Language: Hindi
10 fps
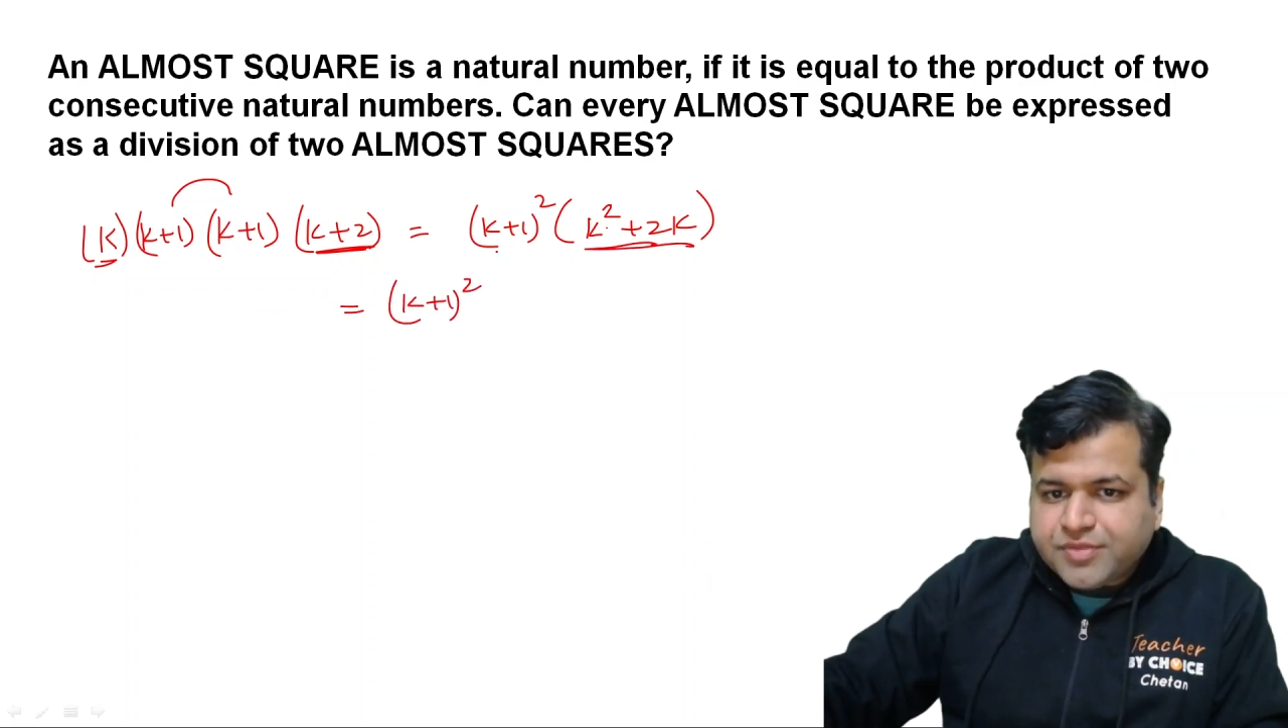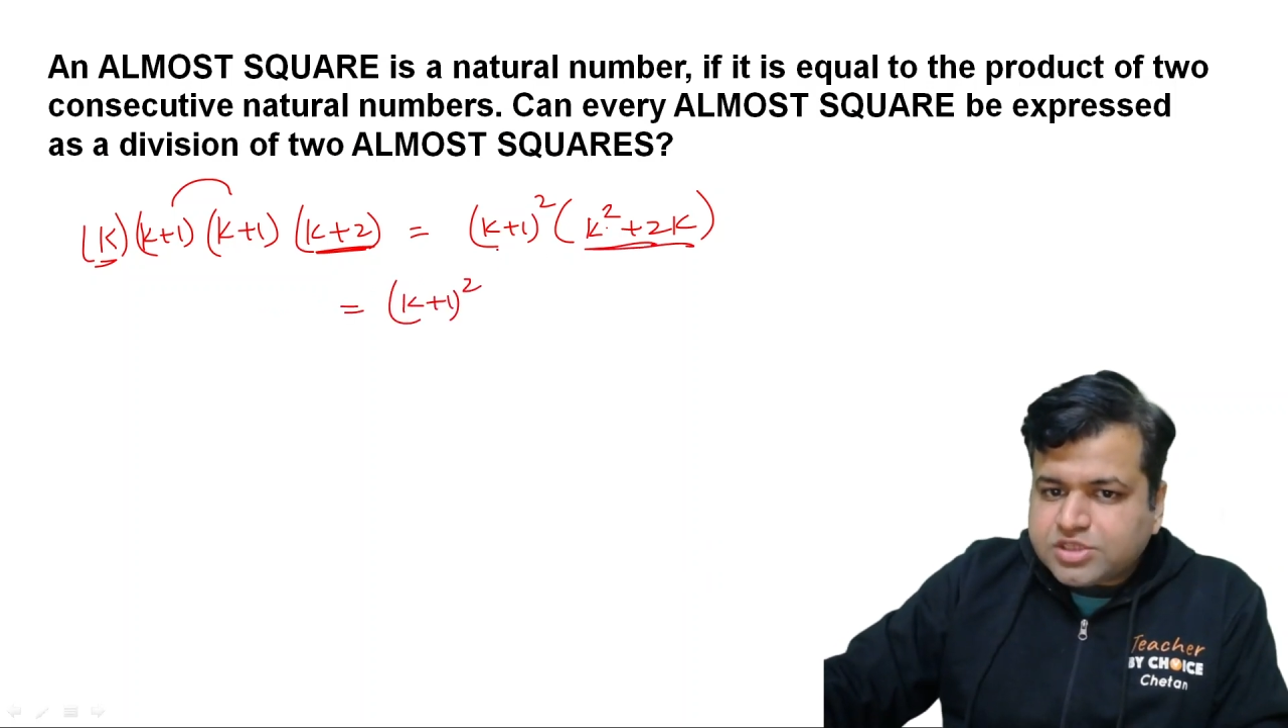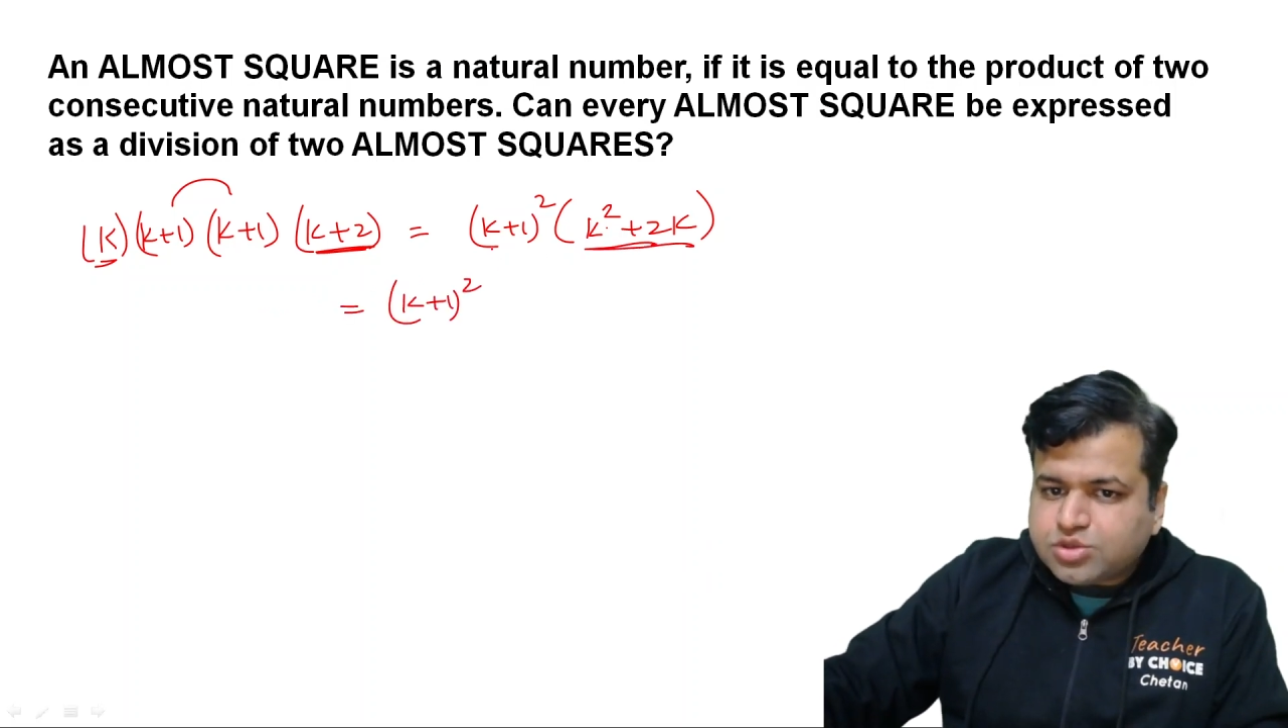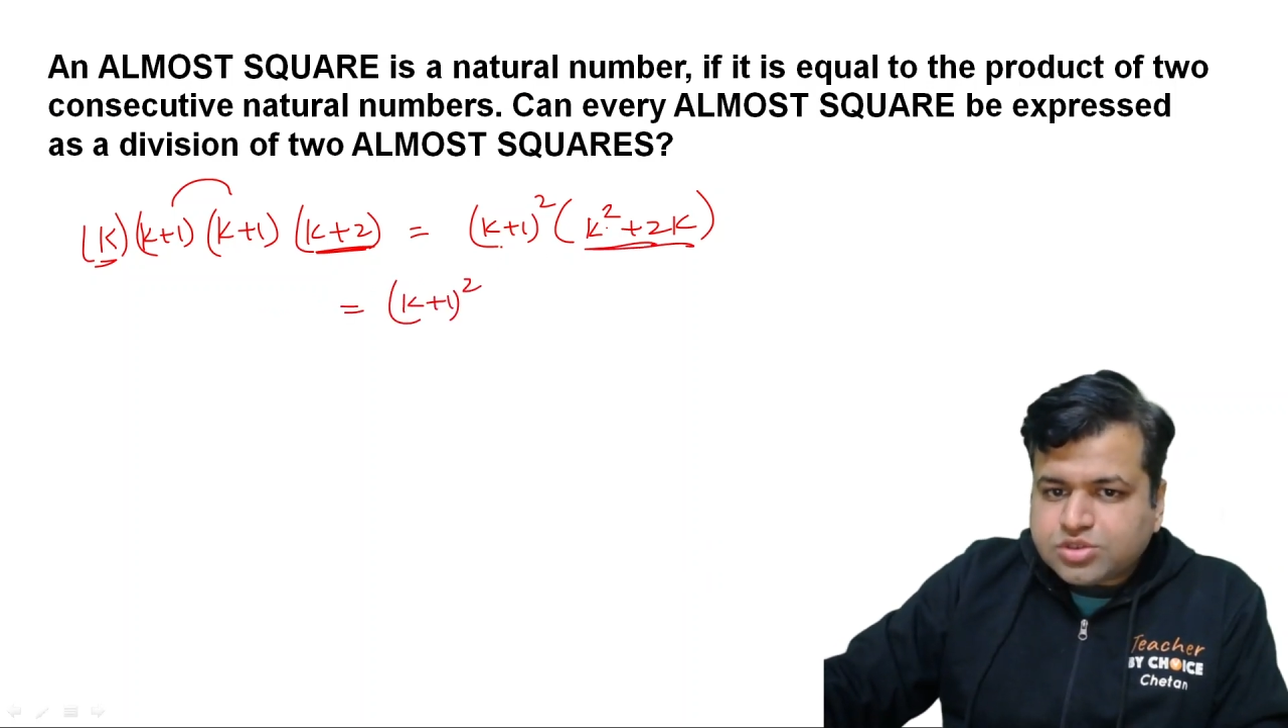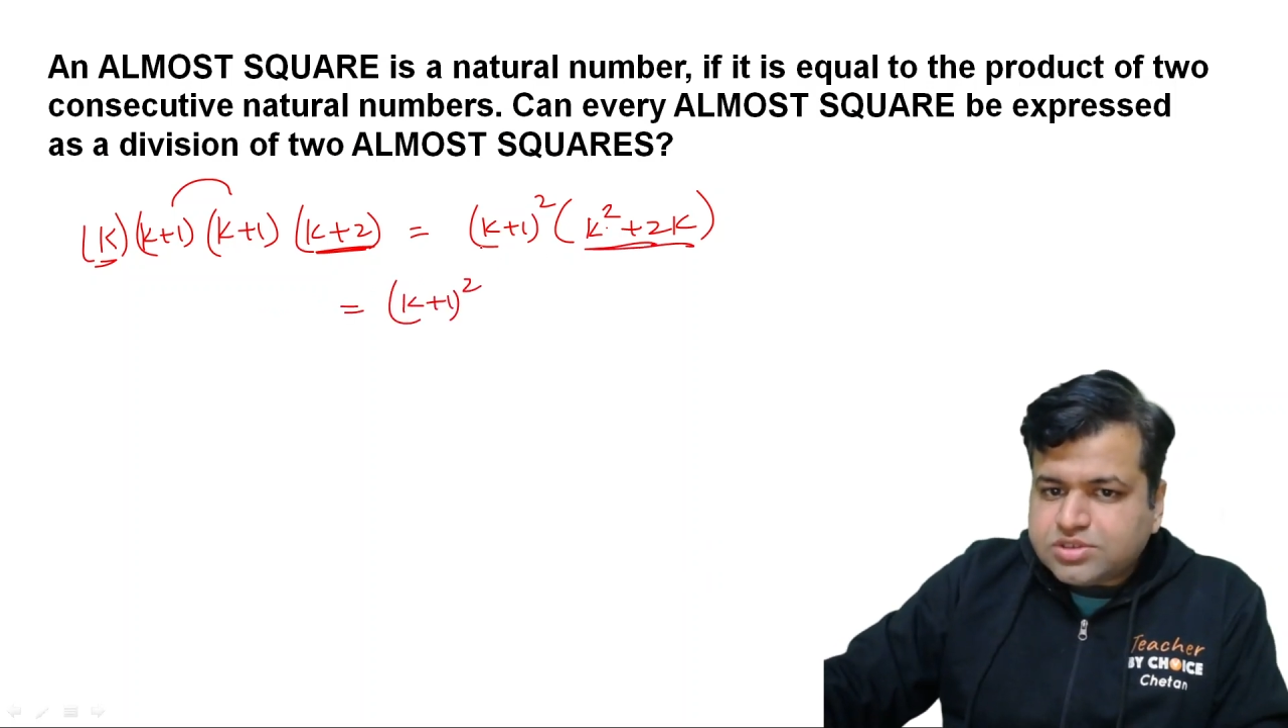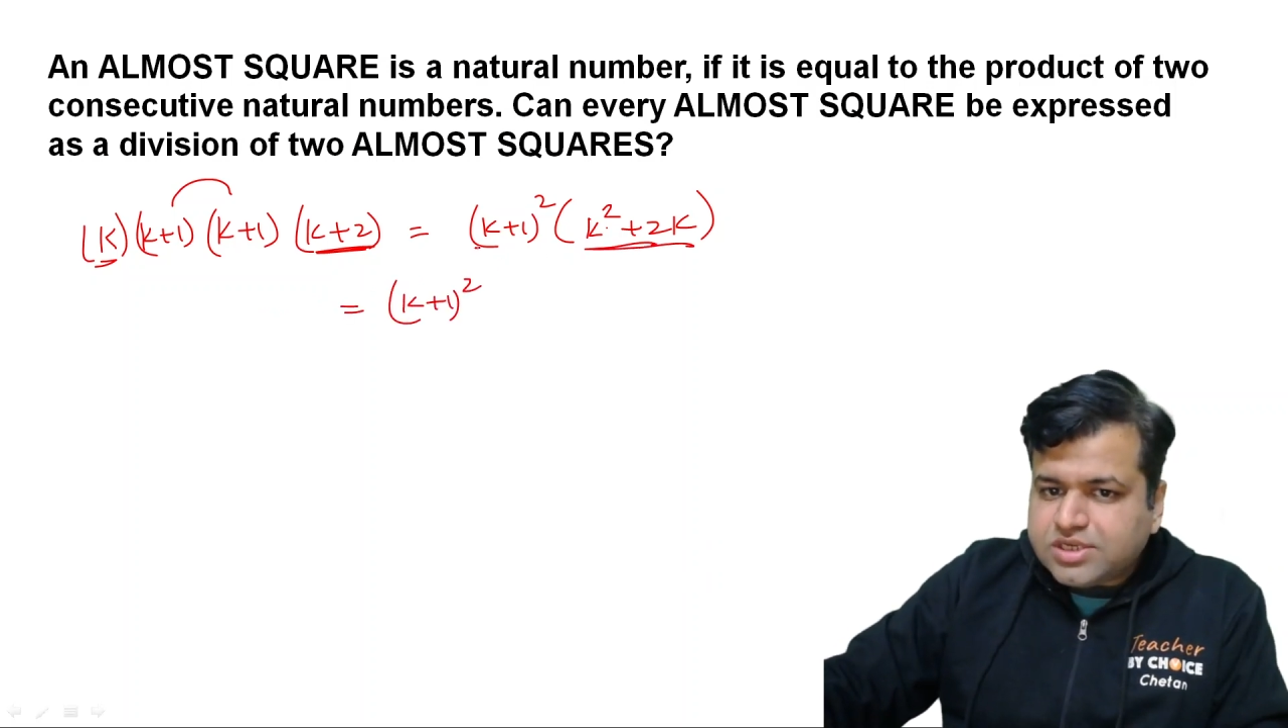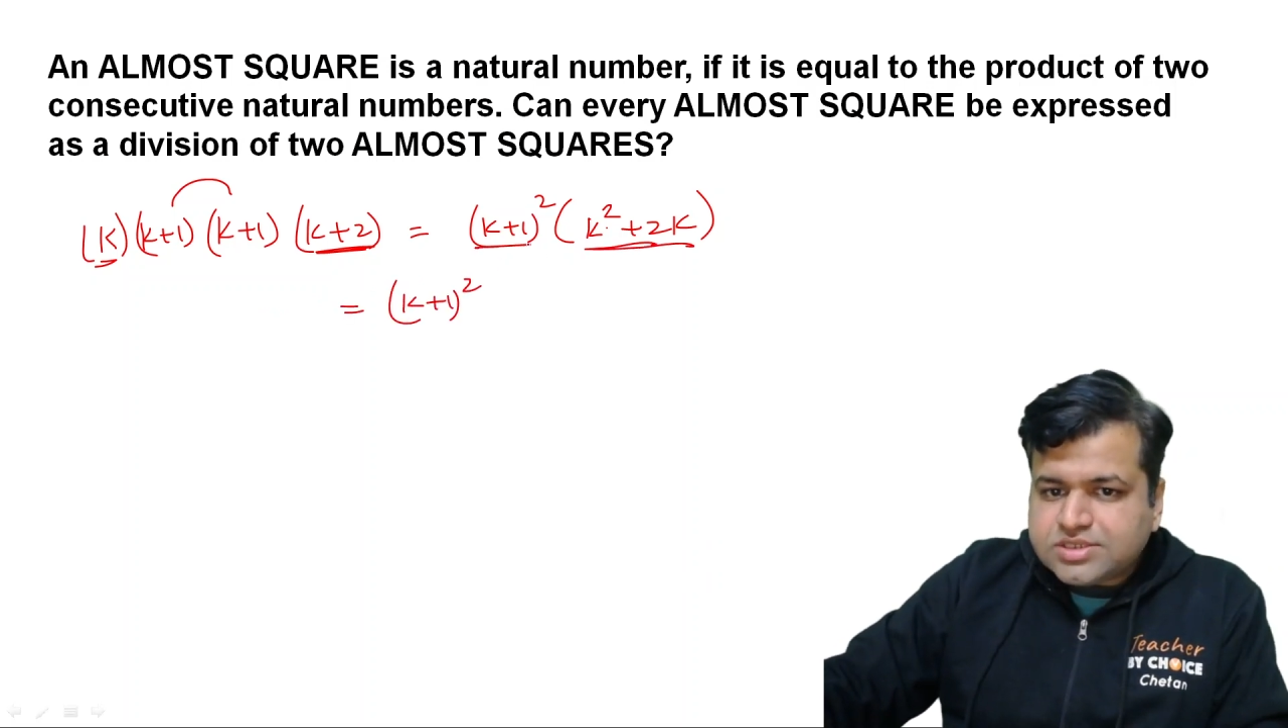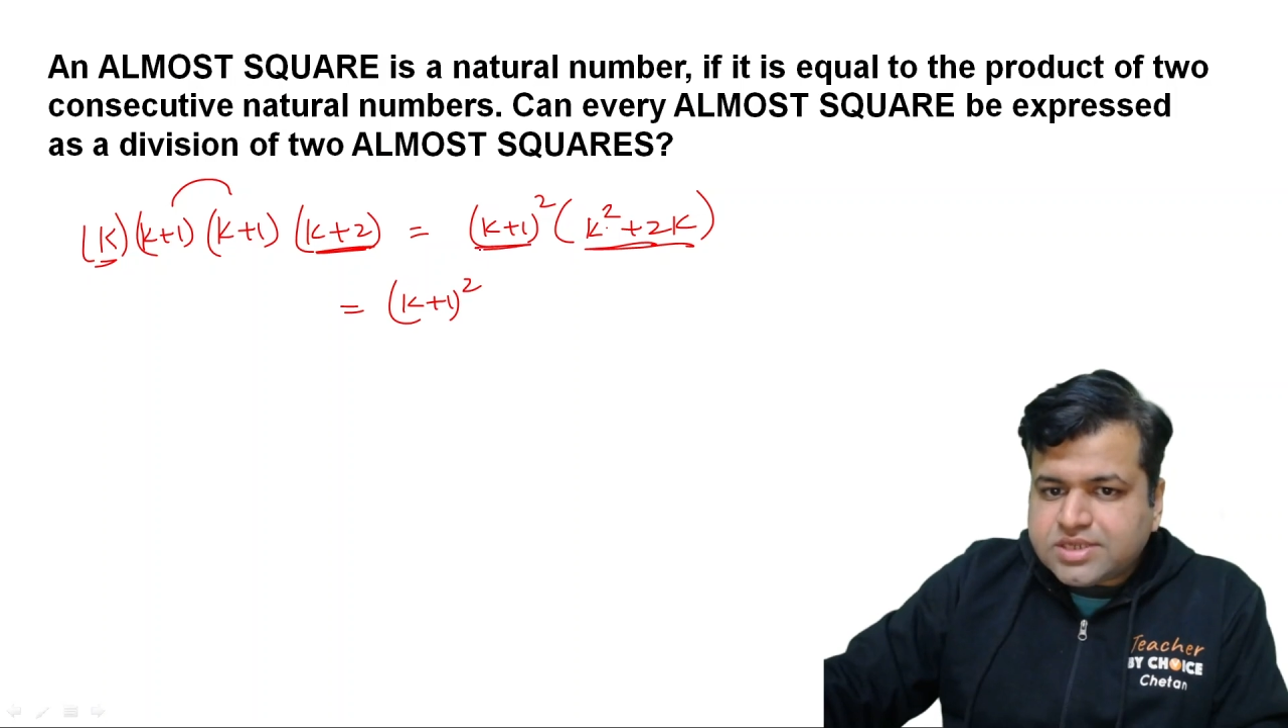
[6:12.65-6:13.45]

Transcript: इसको चेंज